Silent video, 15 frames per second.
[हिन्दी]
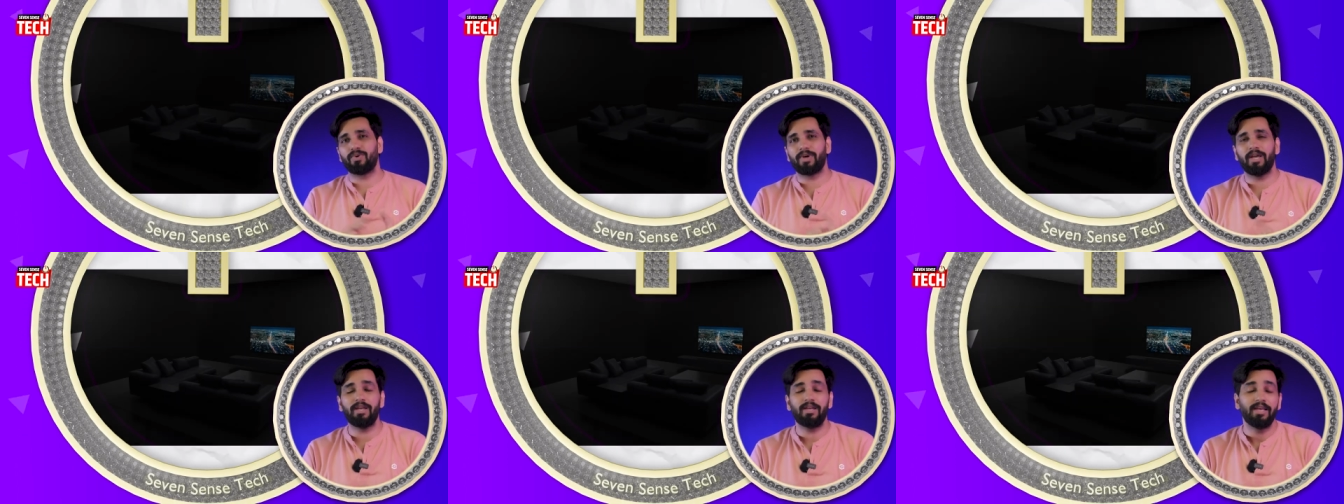
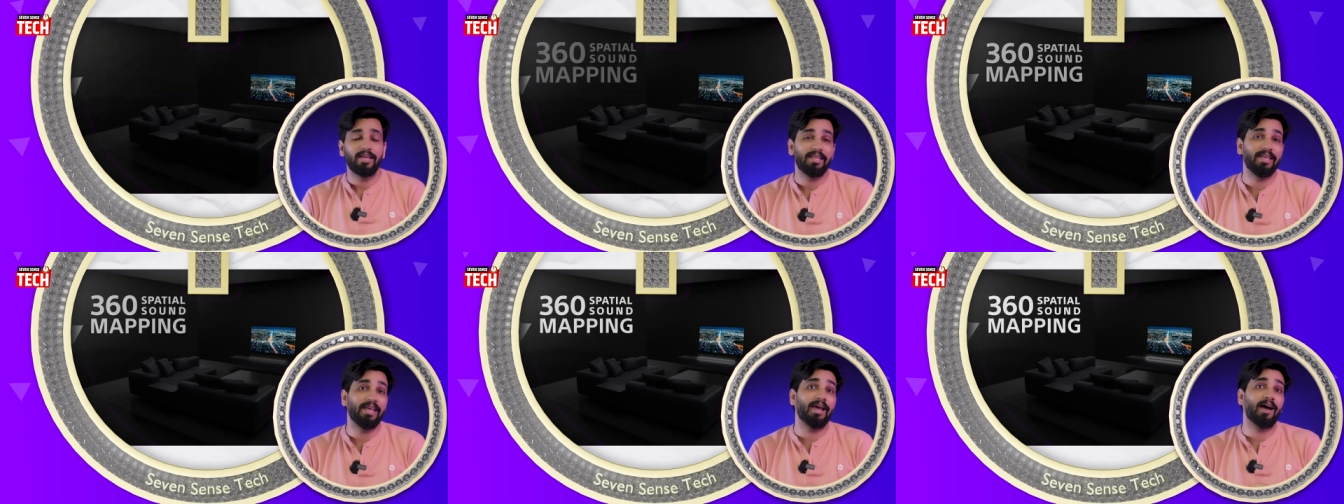जो है
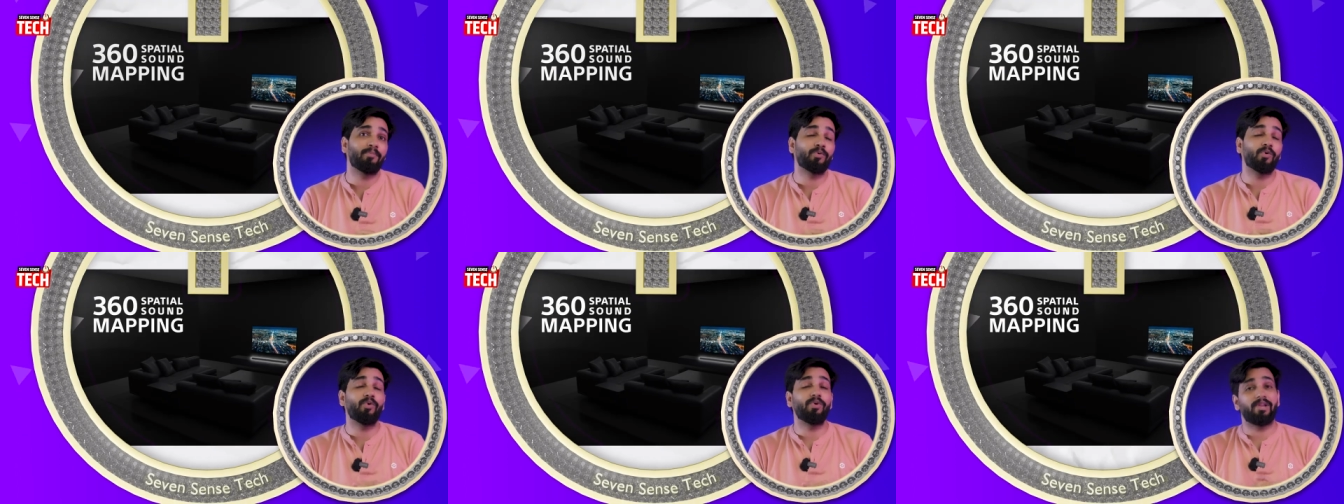ये
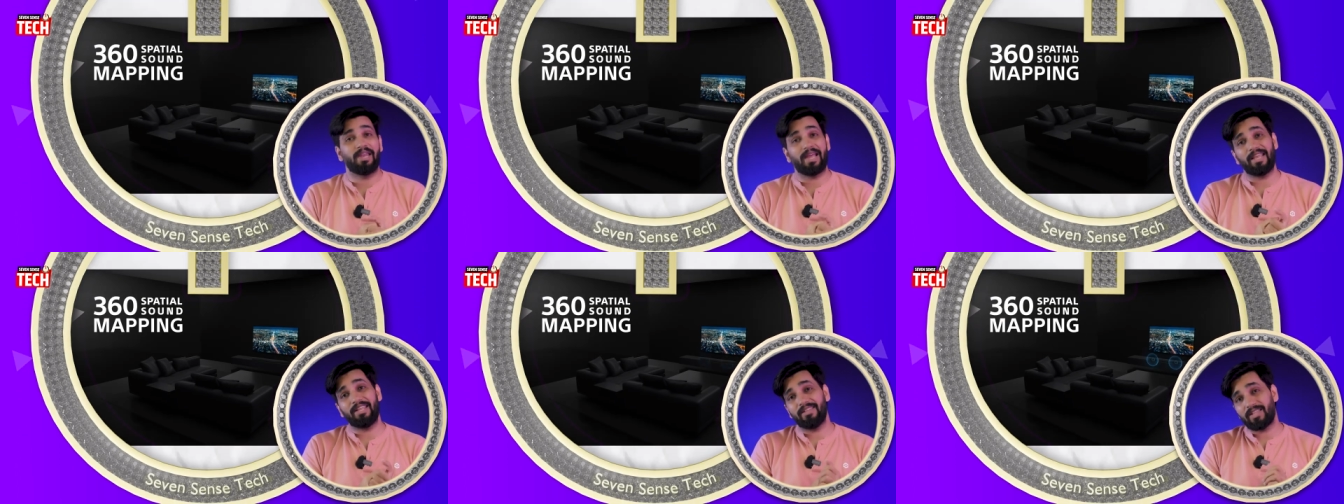आपको
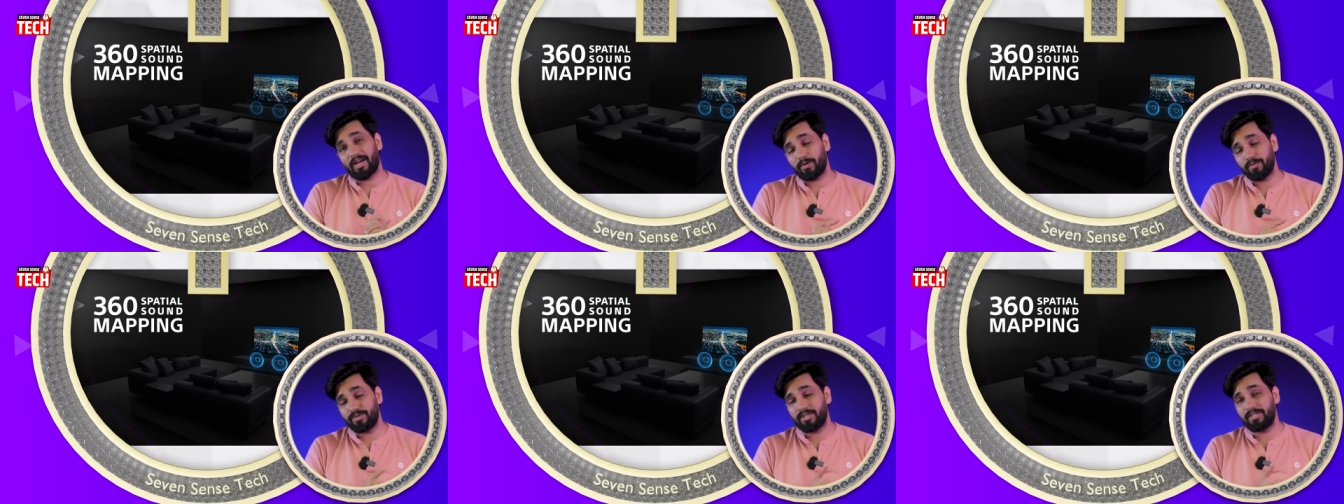नाइन
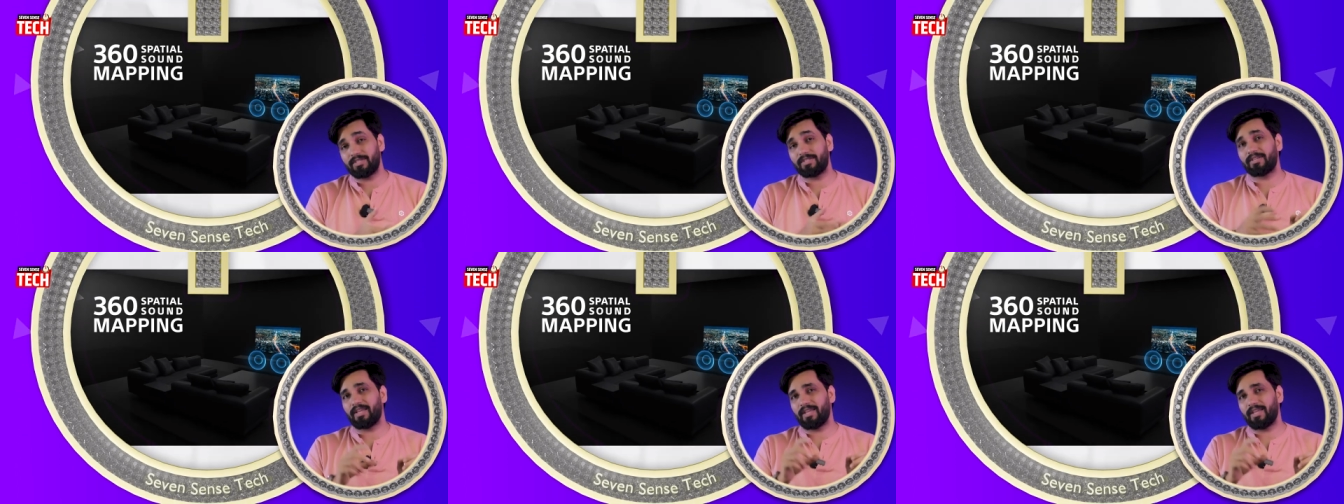थाउजेंड